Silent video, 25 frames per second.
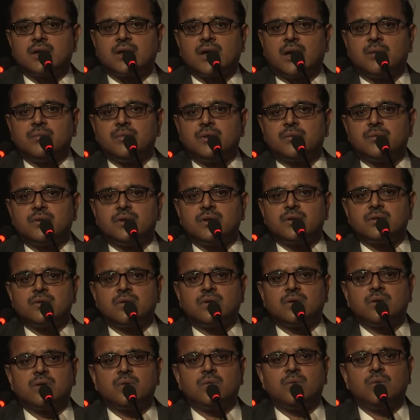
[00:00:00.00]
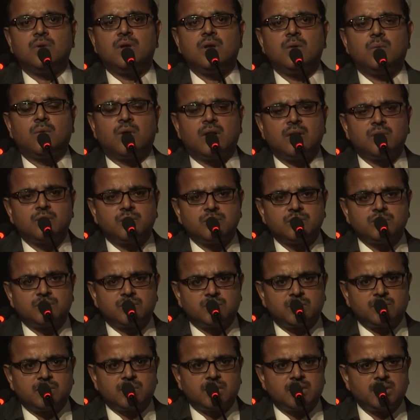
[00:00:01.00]
कैप जमन इज़ नॉट द ओनली वन हु इज़
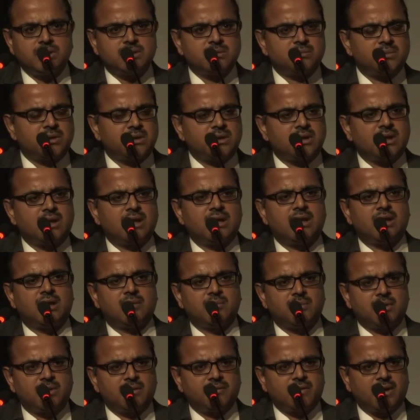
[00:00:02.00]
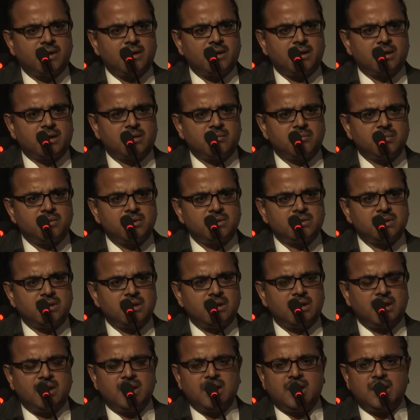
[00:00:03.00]
डूइंग दिस बट दे आर नंबर ऑफ आई टी कंपनीज़
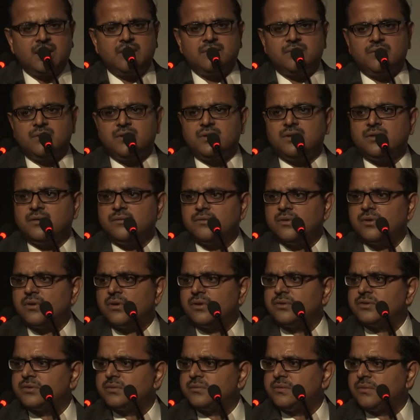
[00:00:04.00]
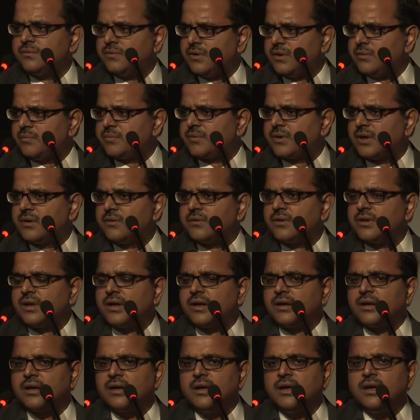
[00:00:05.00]
इन इंडिया एंड वी वी ऑल शुड बी वेरी प्राउड
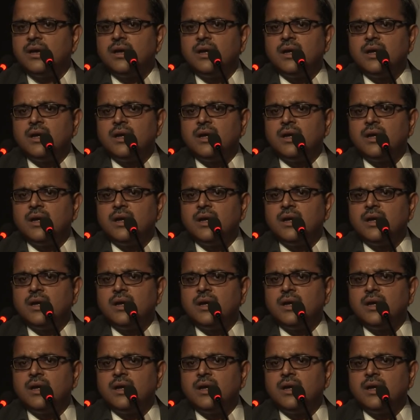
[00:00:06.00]
दैट